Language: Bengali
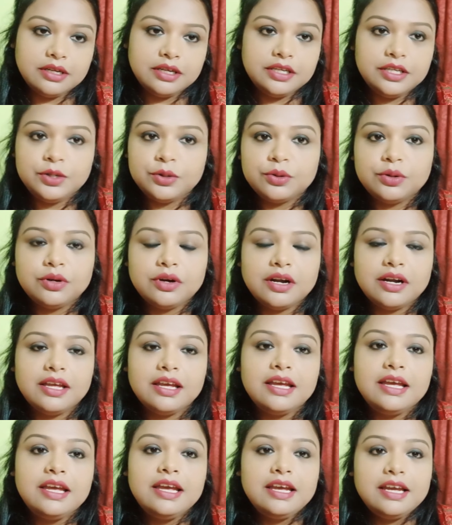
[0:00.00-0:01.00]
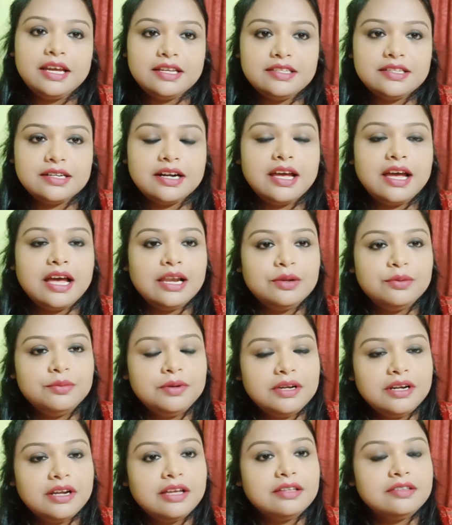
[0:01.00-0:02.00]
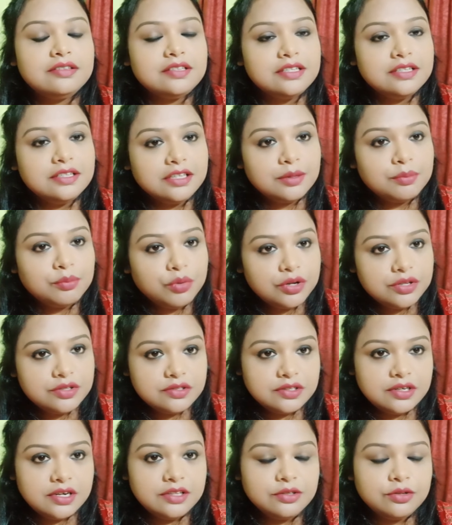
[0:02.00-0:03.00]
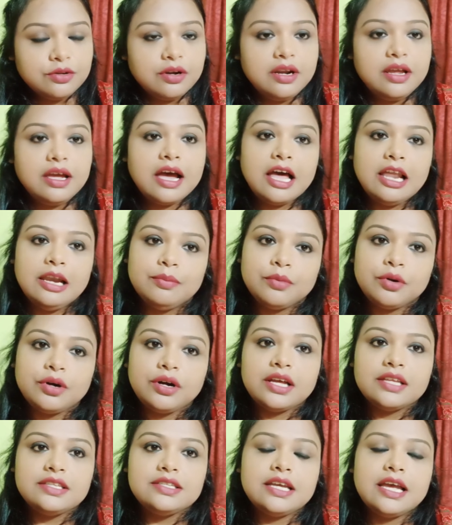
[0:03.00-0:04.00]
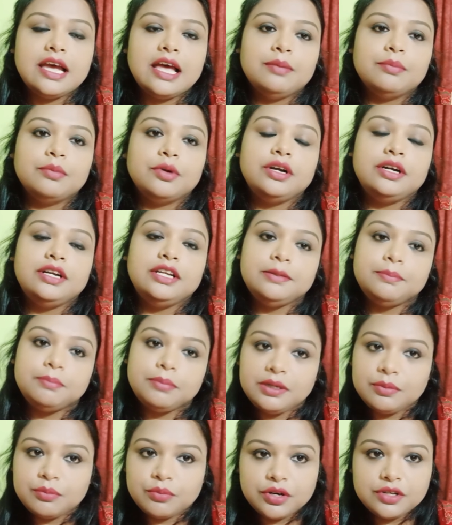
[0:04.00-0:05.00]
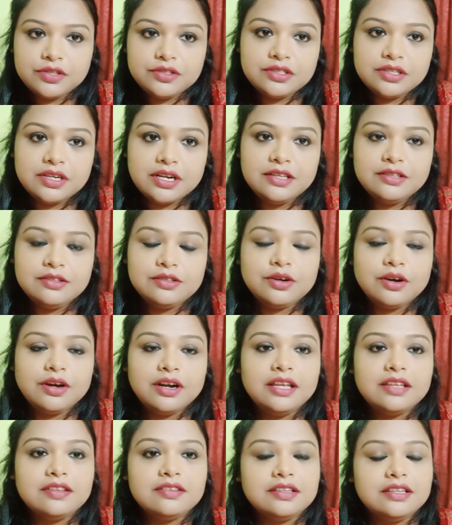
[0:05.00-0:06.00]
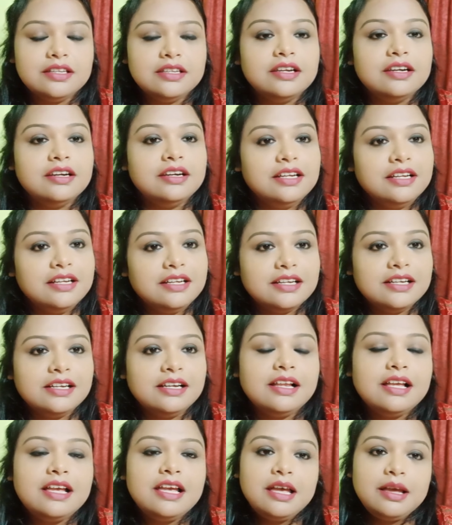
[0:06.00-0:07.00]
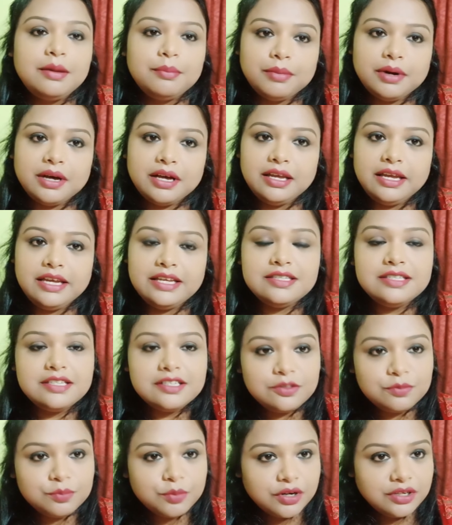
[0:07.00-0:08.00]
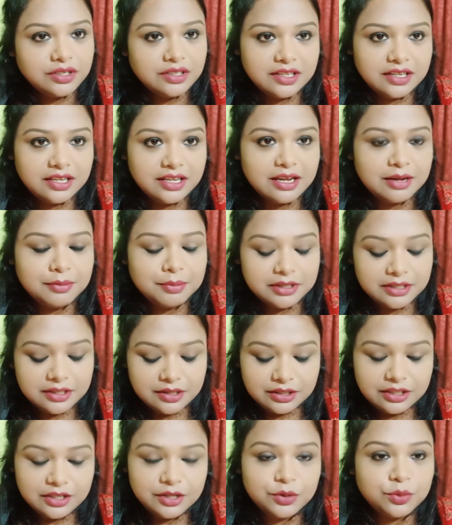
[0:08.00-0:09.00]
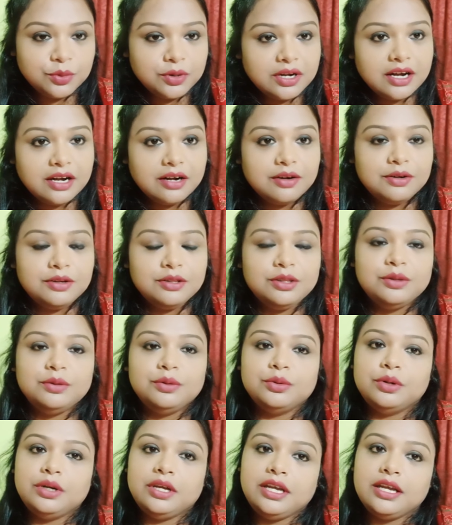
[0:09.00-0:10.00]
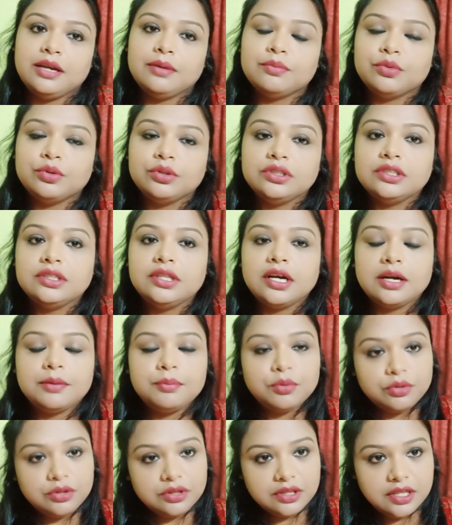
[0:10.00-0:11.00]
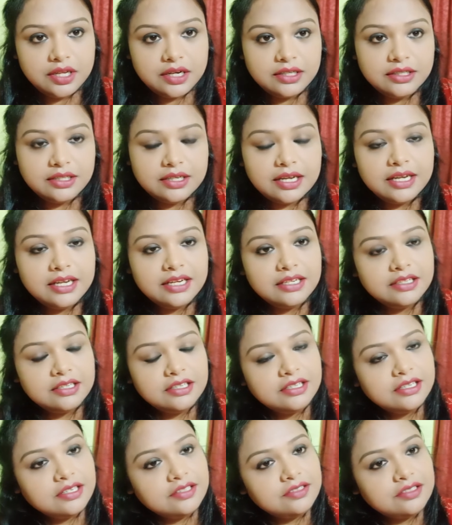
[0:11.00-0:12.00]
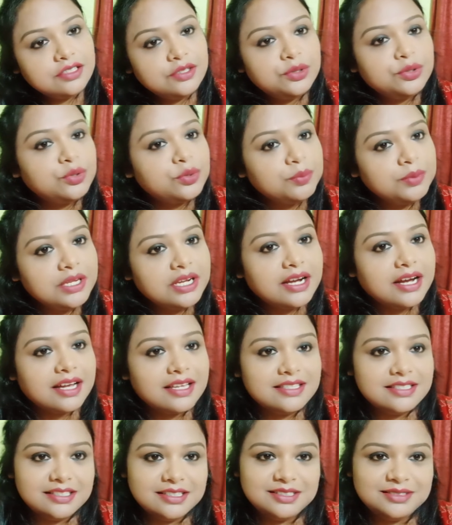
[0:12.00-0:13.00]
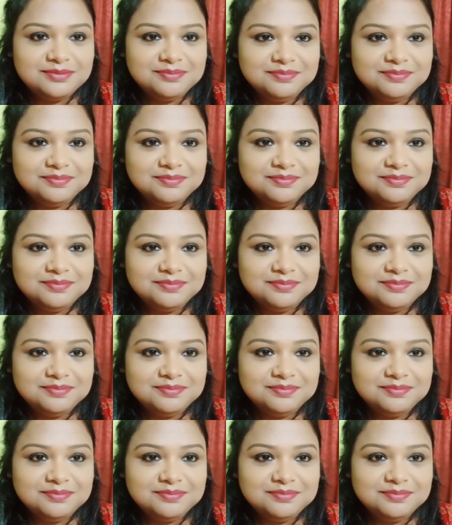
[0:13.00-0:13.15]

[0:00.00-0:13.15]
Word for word: কিওর করে এছাড়া অ্যালোভেরা স্কিনকে ময়শ্চারাইজ করে অ্যালমন্ড আছে অ্যালমন্ড ডিপলি ময়শ্চারাইজ করে স্কিনের রিঙ্কেল বা এজিং স্পট থেকে আমাদেরকে রক্ষা করে তো এর মধ্যে থাকা প্রত্যেকটা ইনগ্রিডিয়েন্টসই খুবই কাজের